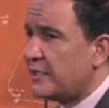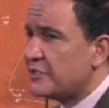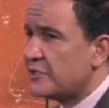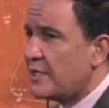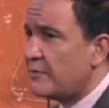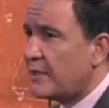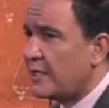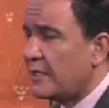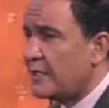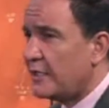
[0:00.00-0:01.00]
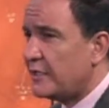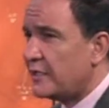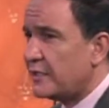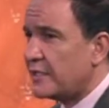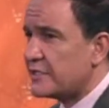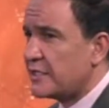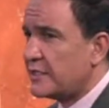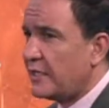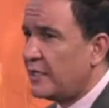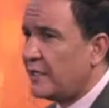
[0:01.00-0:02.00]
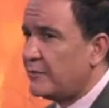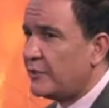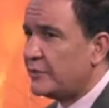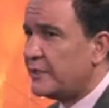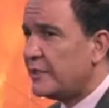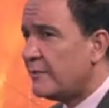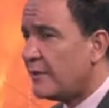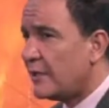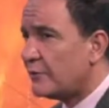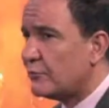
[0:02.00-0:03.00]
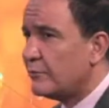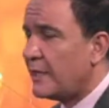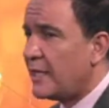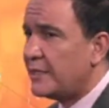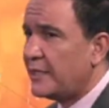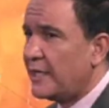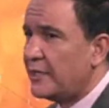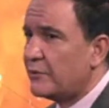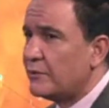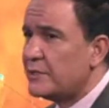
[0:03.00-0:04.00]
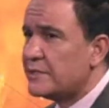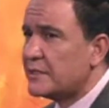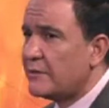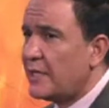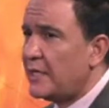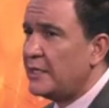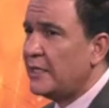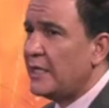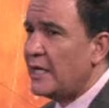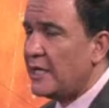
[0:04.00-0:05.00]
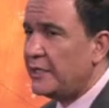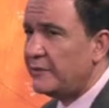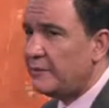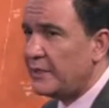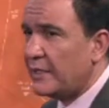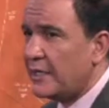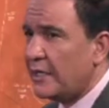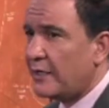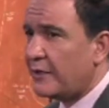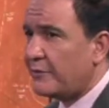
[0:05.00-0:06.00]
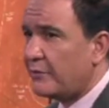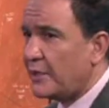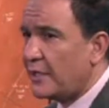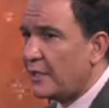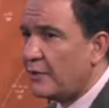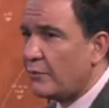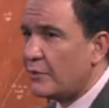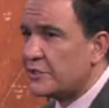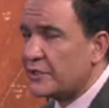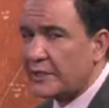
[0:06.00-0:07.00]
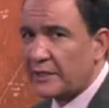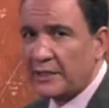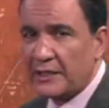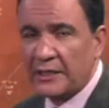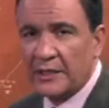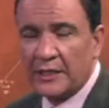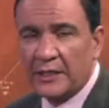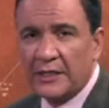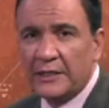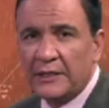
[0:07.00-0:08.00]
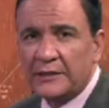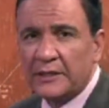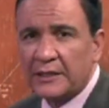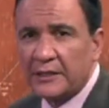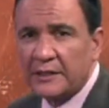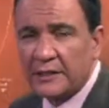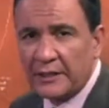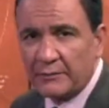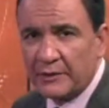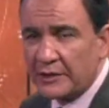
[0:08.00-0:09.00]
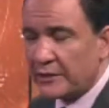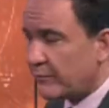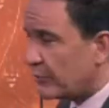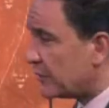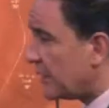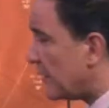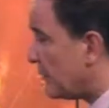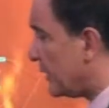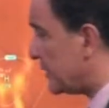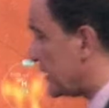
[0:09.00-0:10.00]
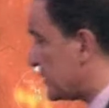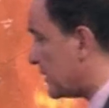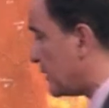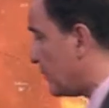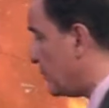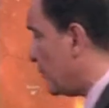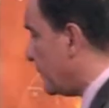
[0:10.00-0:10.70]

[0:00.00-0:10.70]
إجدابية إذا درجات الحرارة معتدلة مع رطوبة عالية على كل السواحل الليبية غربها وشرقها ننتقل إلى المدينة المختارة والتي ستكون